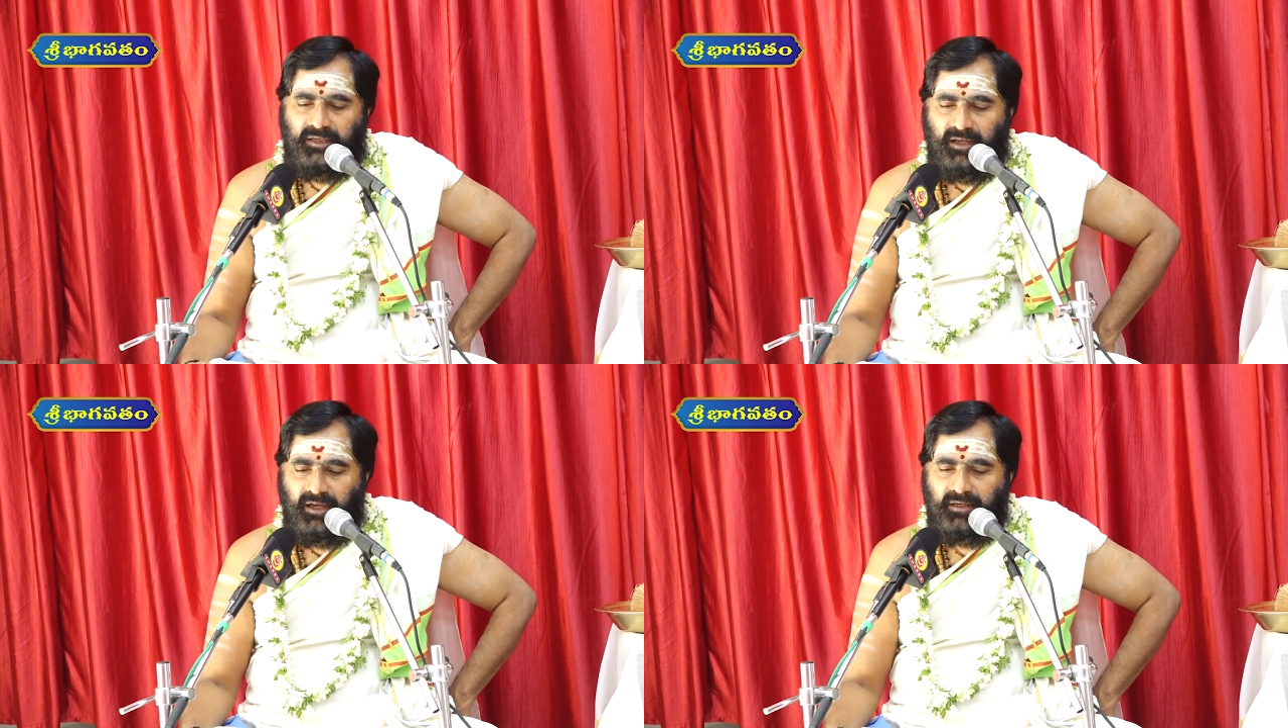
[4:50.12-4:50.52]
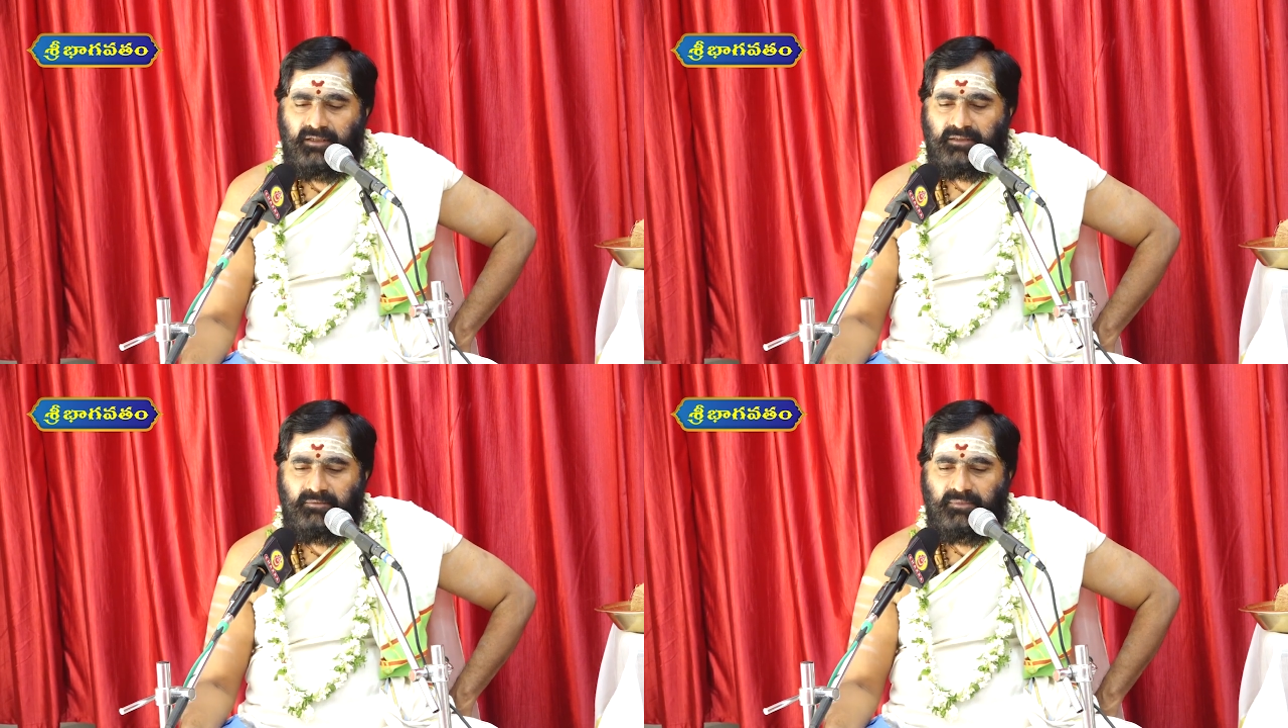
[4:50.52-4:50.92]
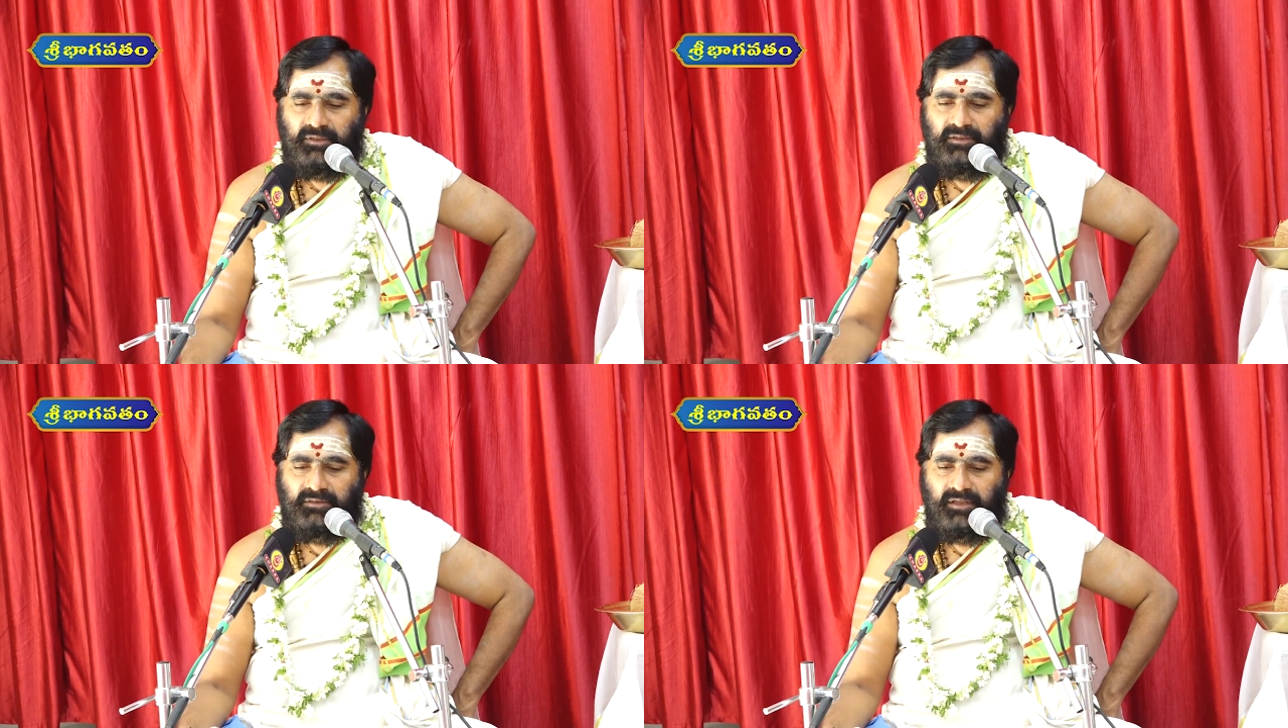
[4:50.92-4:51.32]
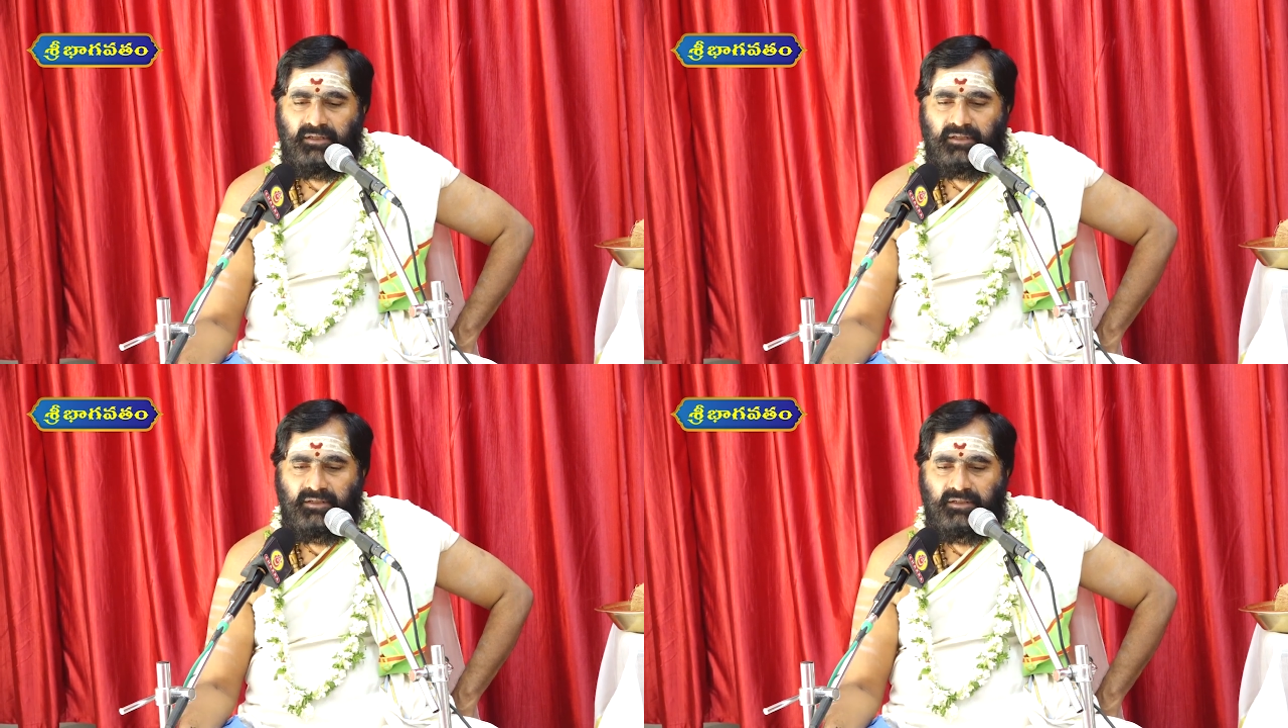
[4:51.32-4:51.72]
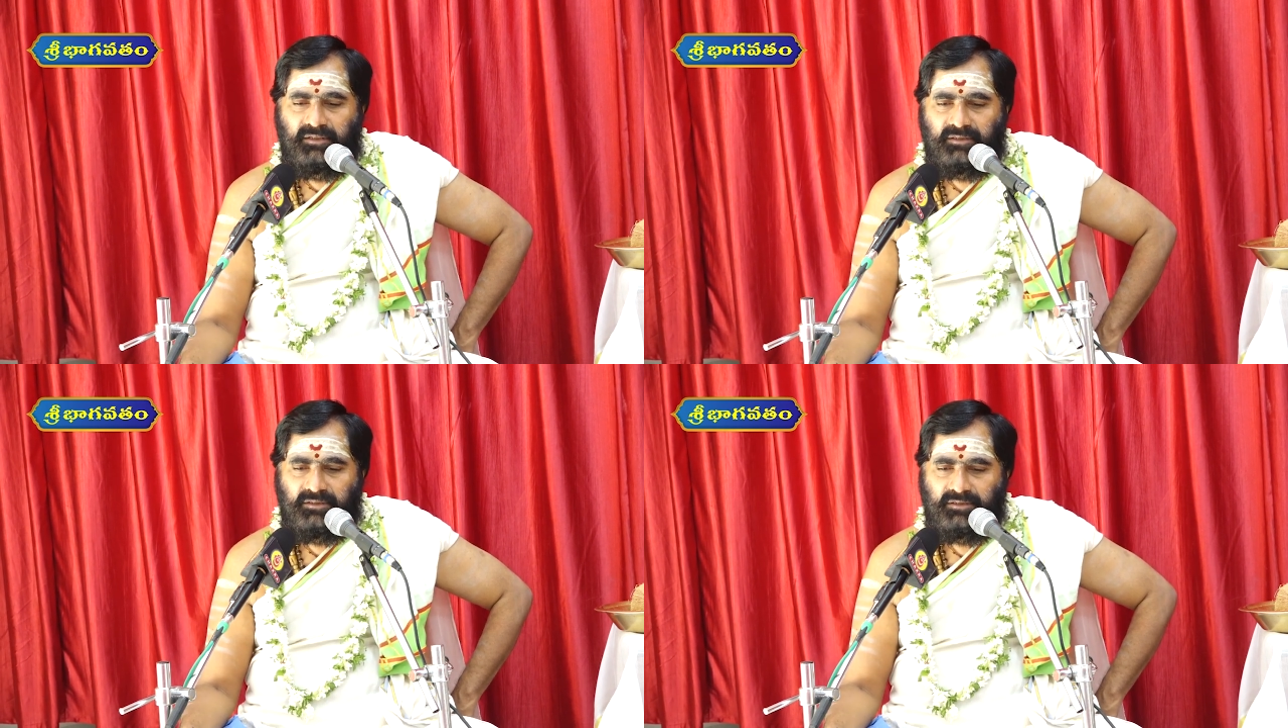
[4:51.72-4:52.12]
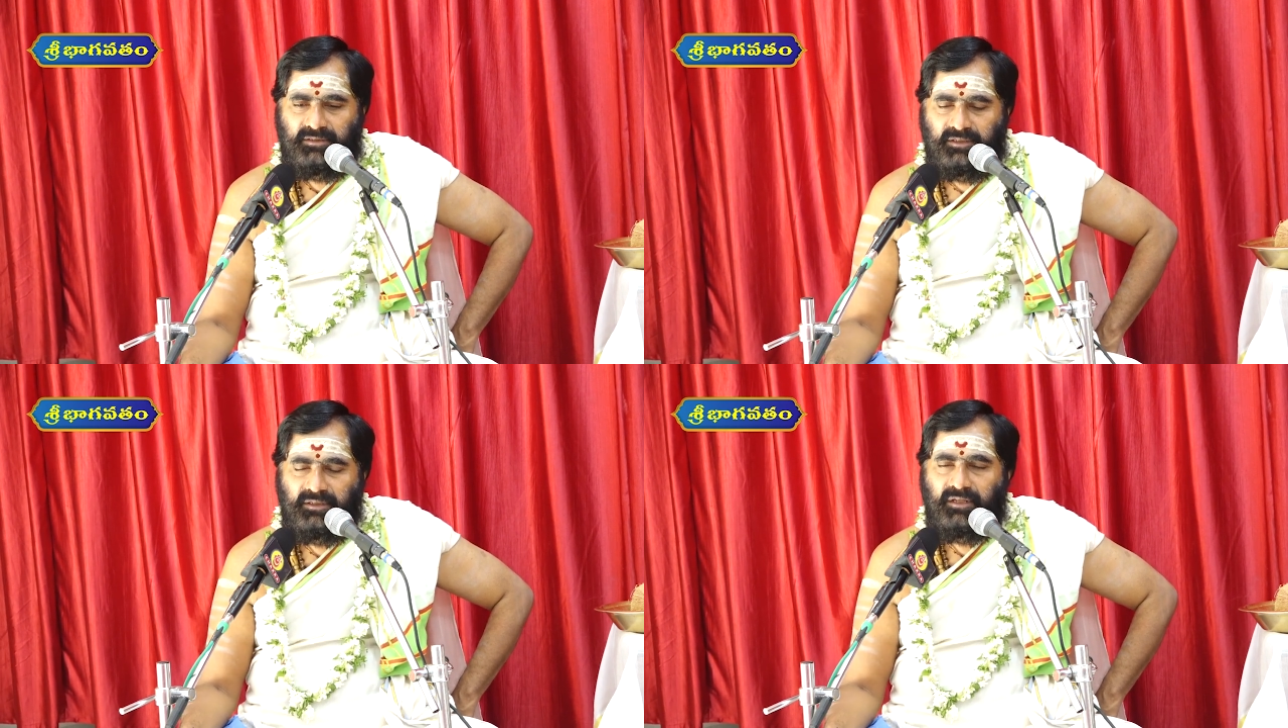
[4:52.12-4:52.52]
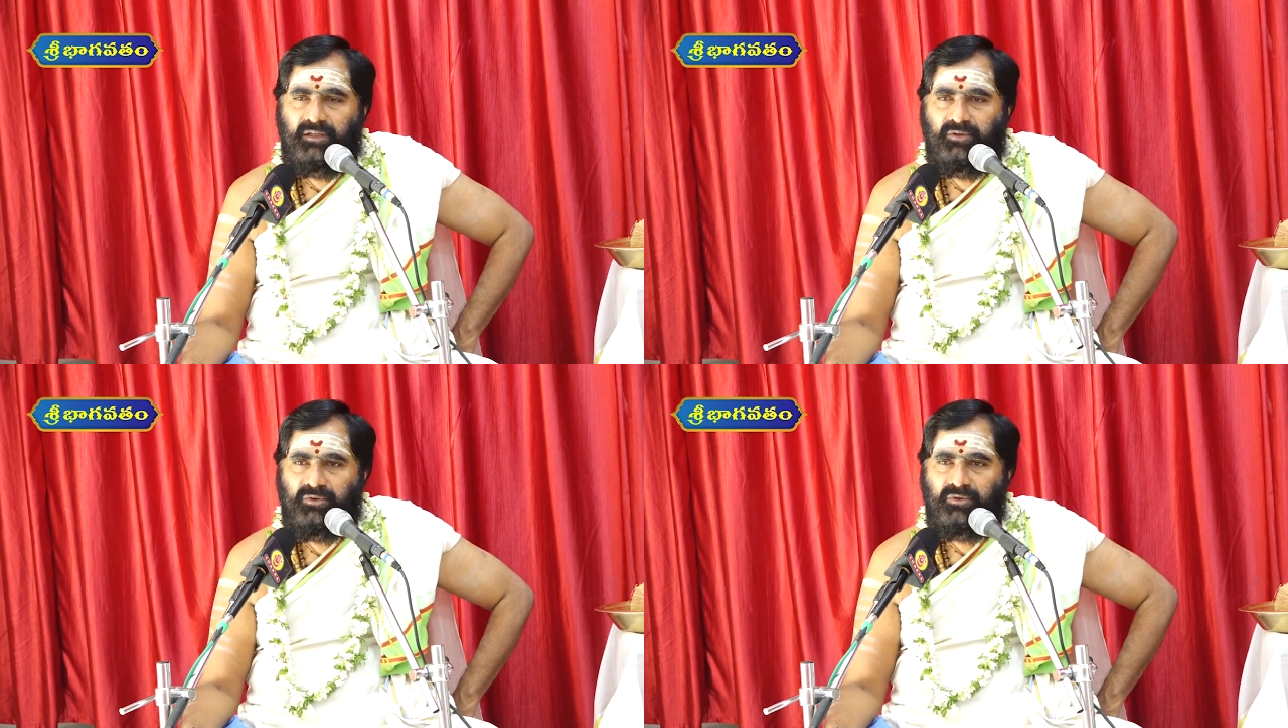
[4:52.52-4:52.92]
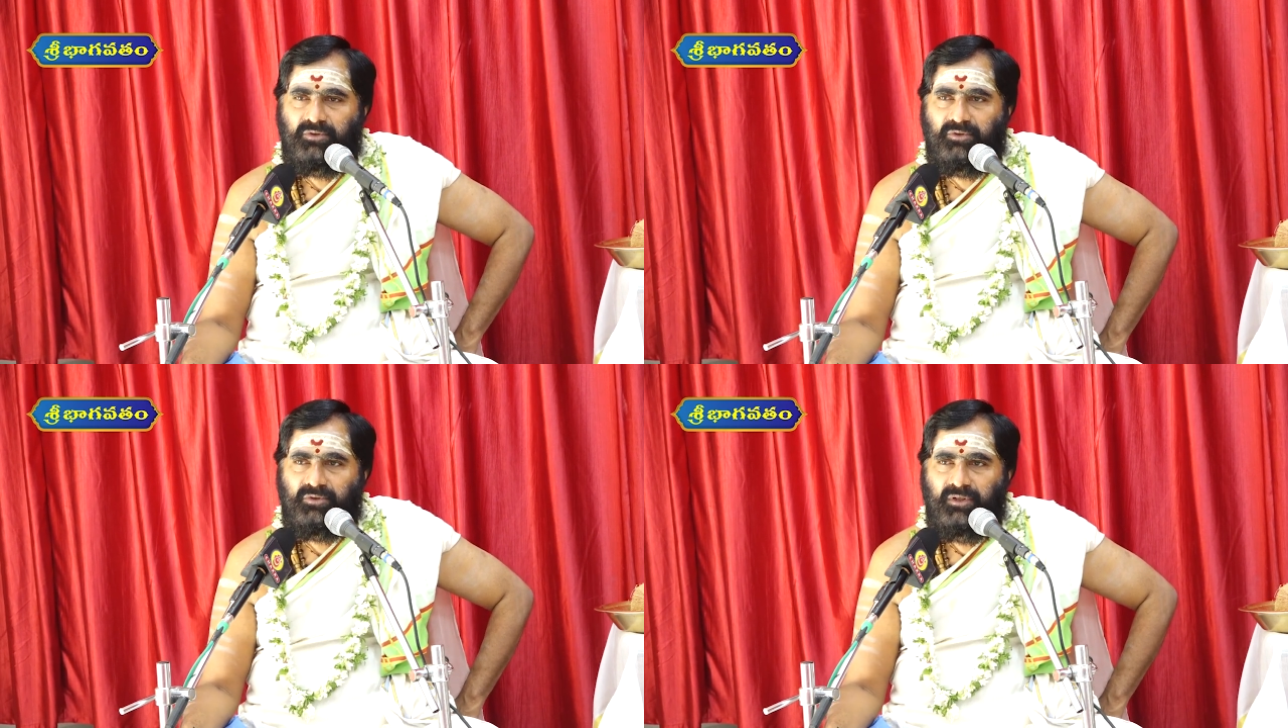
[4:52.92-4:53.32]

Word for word: జ్ఞానికి సంబంధించిన స్థితి ఏది ఉంటుందో